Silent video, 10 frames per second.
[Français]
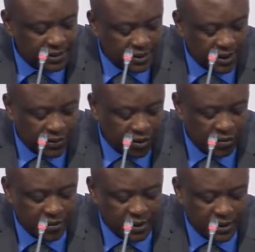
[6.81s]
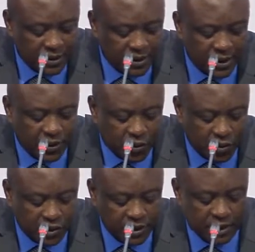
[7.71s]
l'Environnement, de
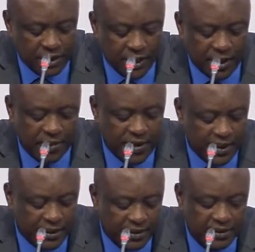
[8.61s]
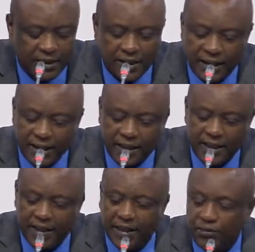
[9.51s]
l'Écologie, de la Mer et
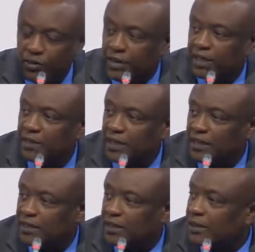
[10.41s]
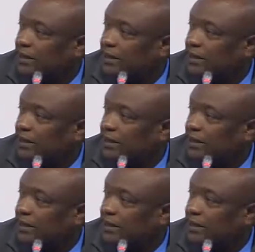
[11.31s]
des Forêts de Madagascar.